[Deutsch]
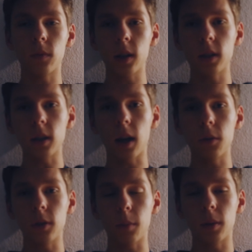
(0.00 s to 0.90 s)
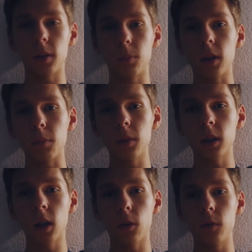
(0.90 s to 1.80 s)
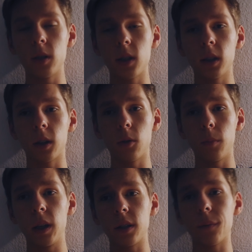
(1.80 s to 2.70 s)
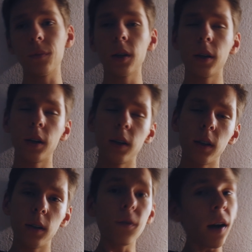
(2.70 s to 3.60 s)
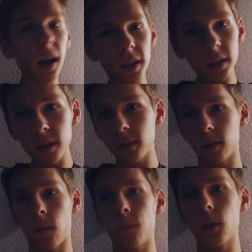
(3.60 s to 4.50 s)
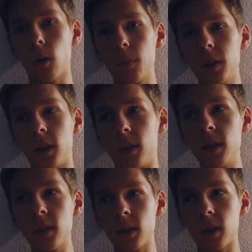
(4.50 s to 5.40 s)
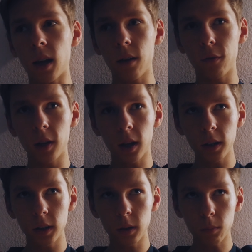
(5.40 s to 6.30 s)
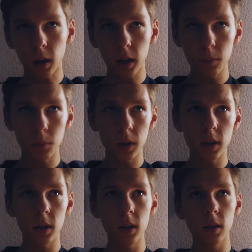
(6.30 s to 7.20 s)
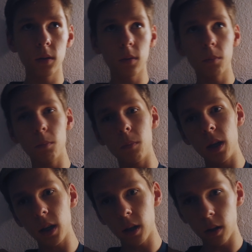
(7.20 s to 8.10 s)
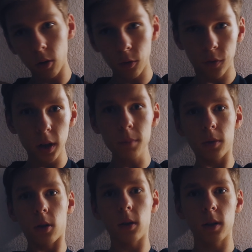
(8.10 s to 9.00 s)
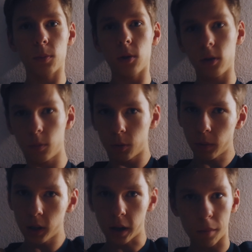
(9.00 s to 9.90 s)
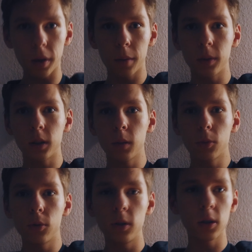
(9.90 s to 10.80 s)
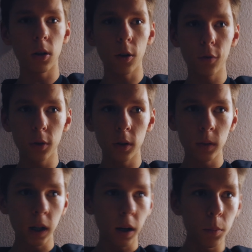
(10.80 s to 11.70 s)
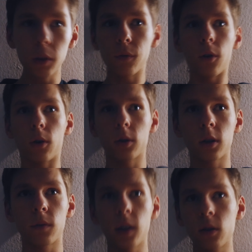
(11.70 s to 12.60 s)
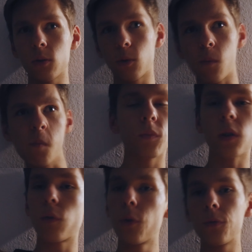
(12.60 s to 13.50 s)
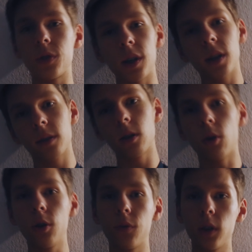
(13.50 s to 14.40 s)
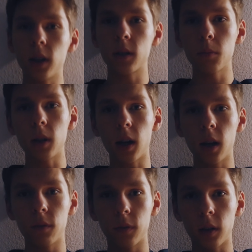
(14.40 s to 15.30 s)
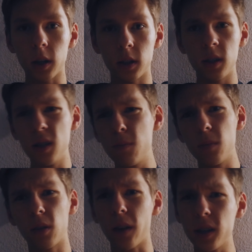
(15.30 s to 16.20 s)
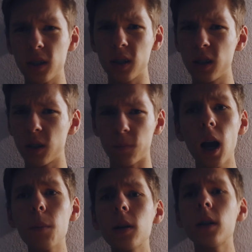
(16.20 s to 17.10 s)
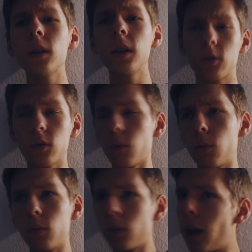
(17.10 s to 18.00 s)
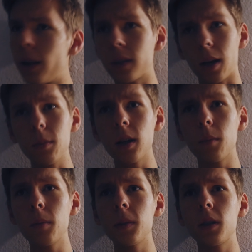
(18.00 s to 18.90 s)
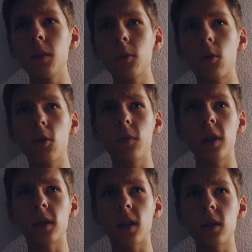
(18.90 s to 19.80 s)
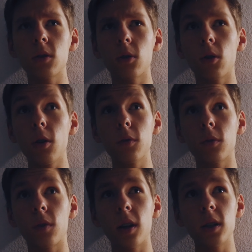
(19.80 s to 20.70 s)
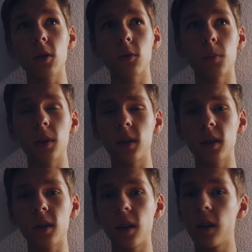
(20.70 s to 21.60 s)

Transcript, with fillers: war dann da und hab halt, bin halt mitgelaufen die zehn Kilometer. Die Frage ist, ob ich dieses Jahr vielleicht mal ein bisschen mehr noch filmen soll. Das bedeutet, ob ich mal die Kamera mitnehme und diese Läufe mitvlogge. Das wären so fünf, sechs Läufe jetzt im Jahr, vielleicht sieben, ich weiß es nicht. Aber so halt Kamera mal mitnehmen und gucken, wie das Ganze dort läuft und vielleicht auch so ein bisschen